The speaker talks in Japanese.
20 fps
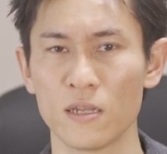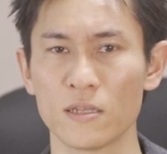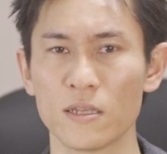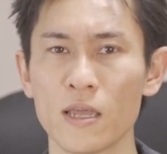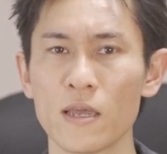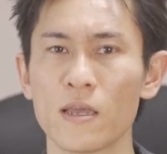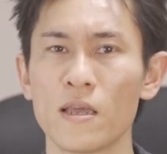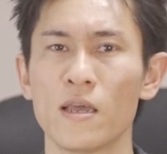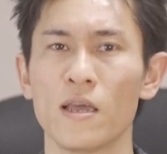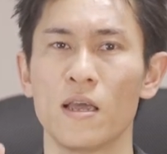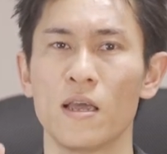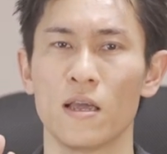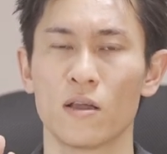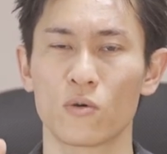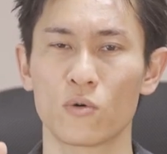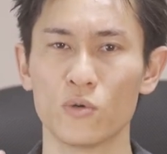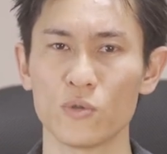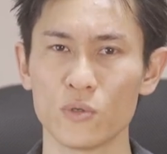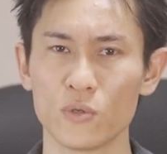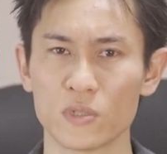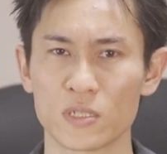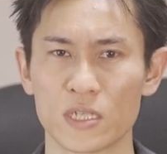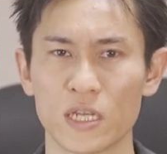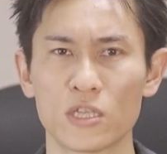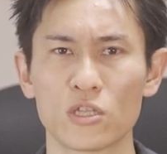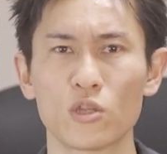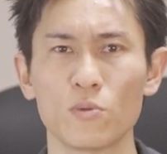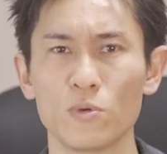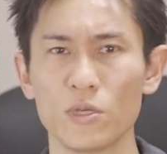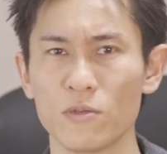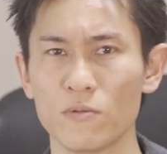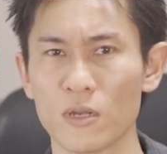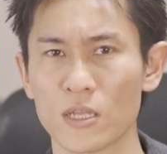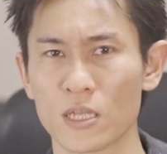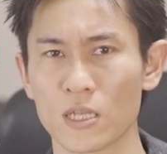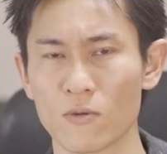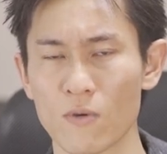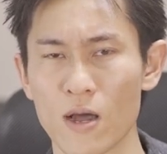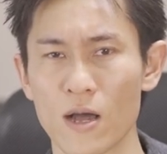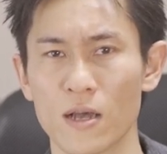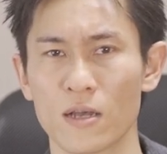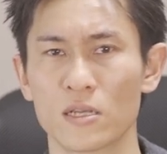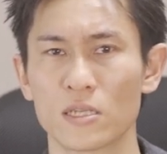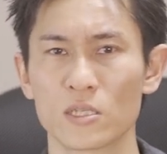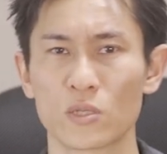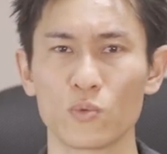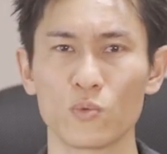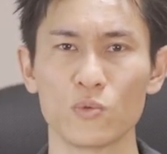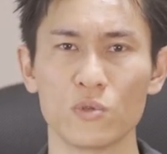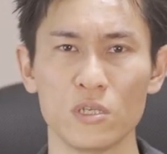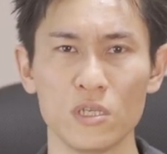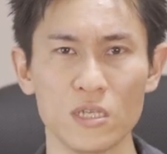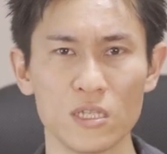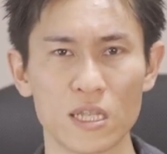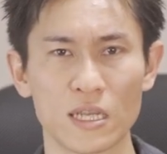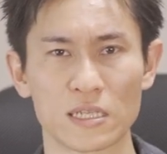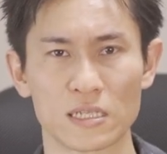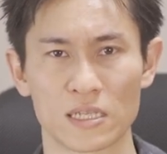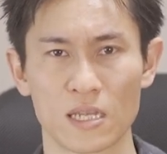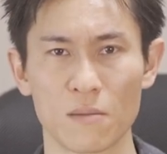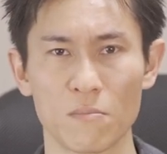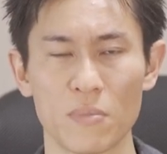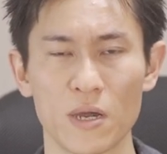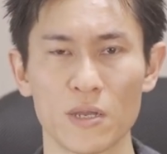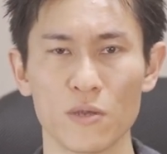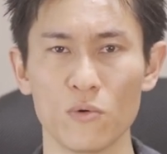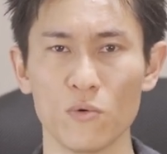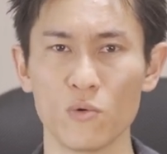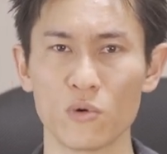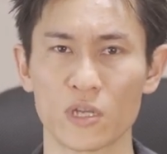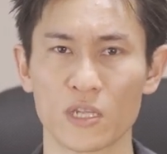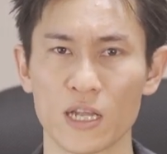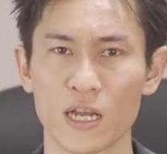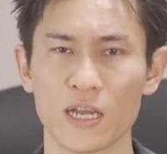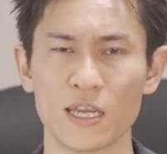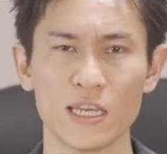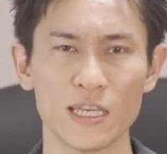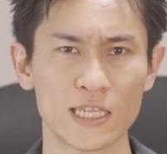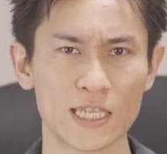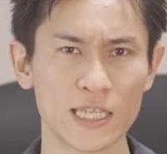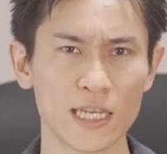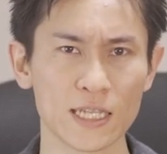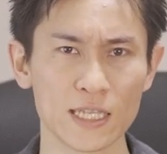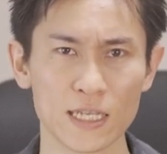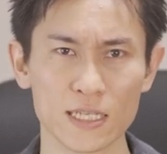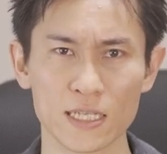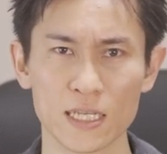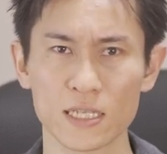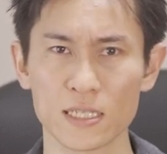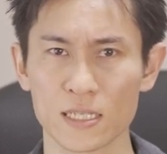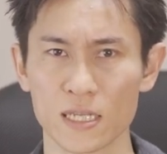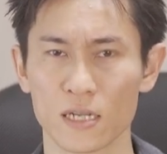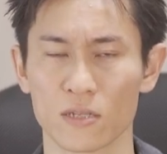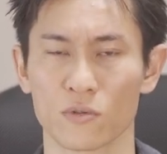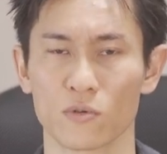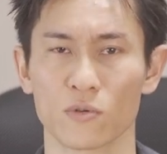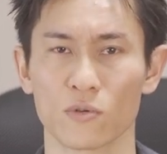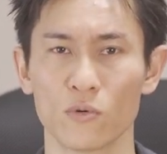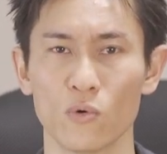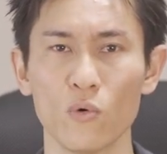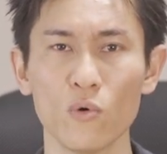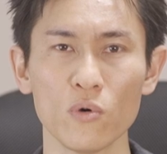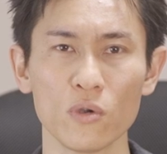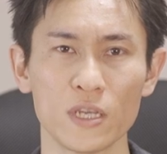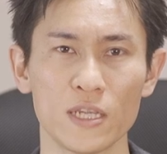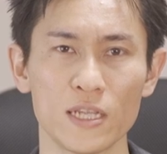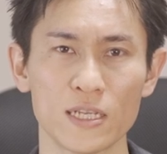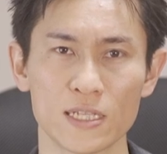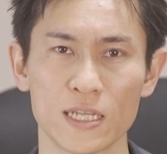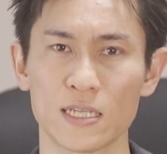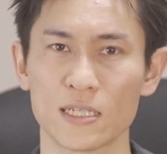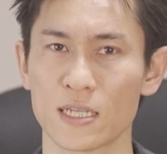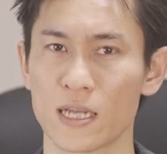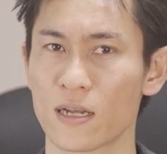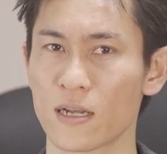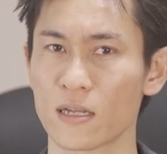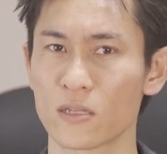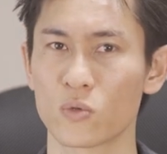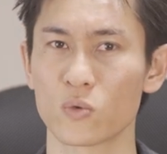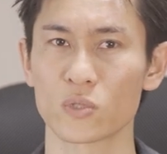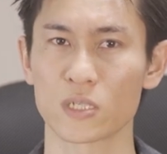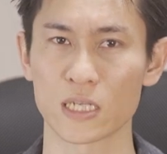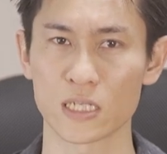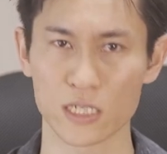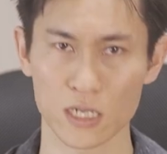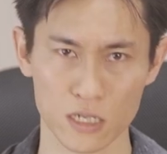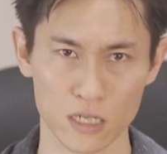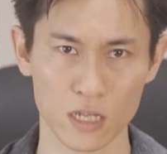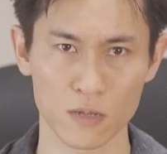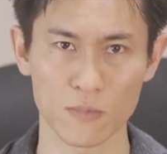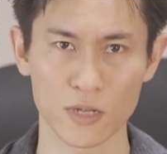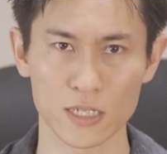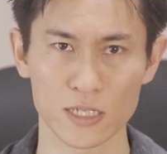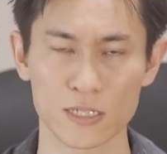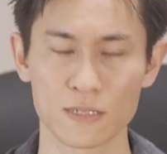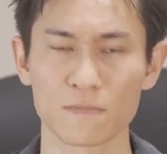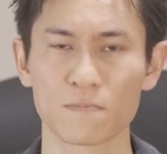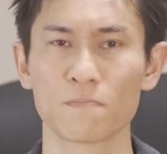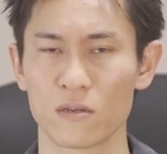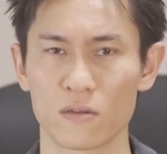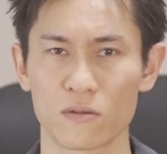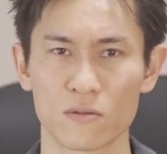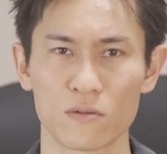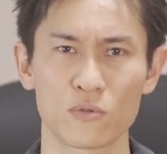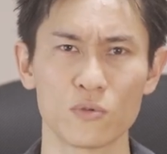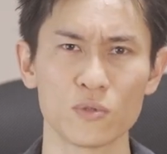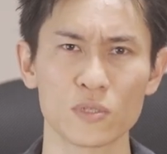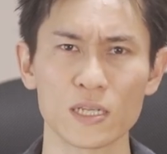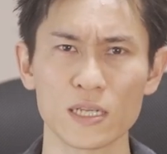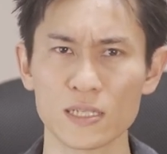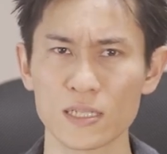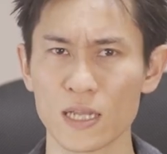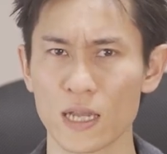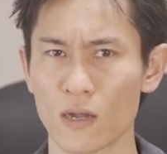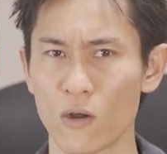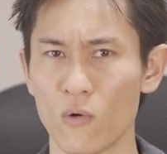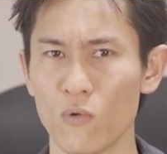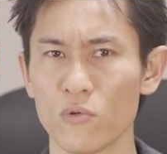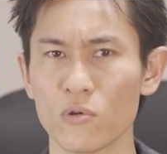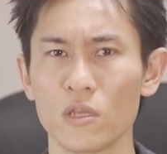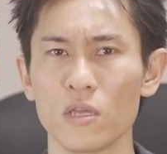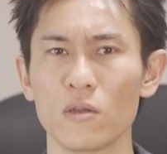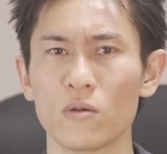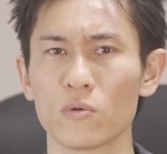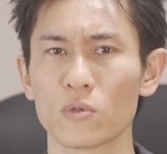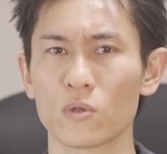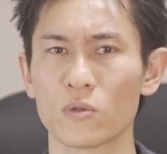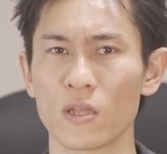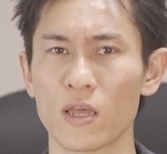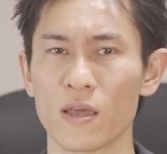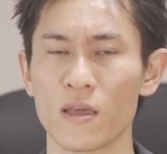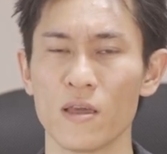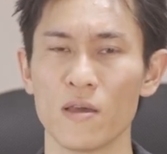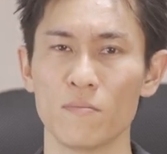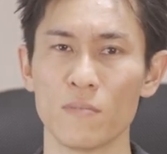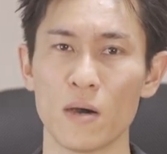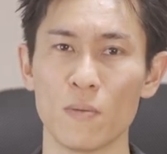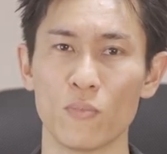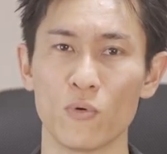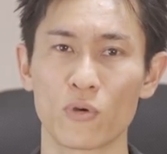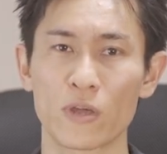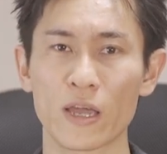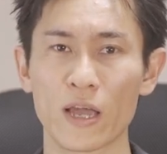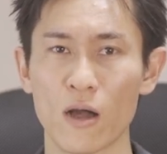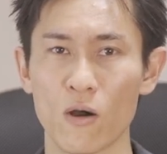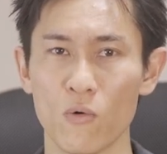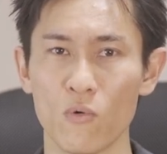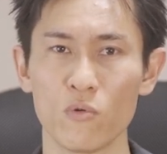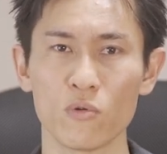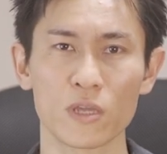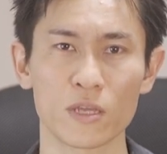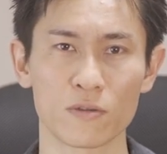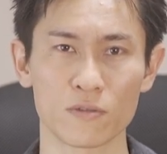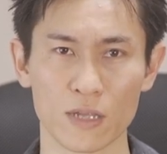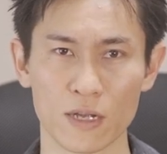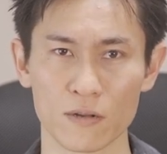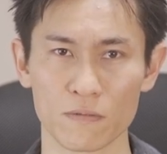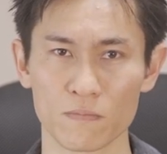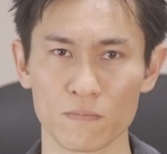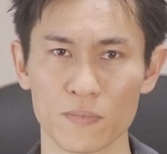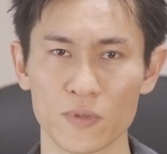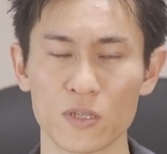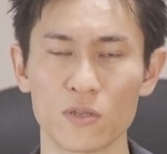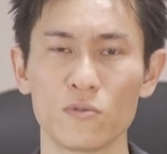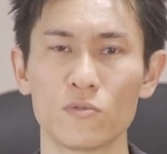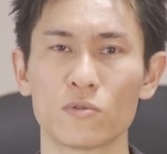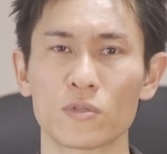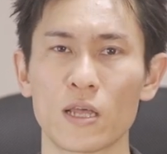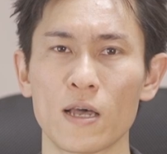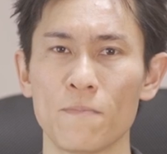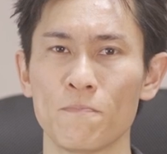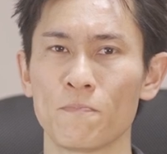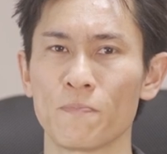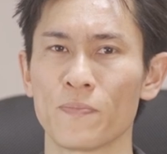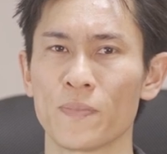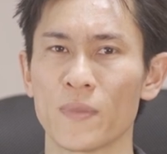でこの ZV-1 にはその 2.3 倍大きな1型センサーという大きなセンサーが搭載されています。このセンサーが大きいことで、ボケが大きくなるっていうような、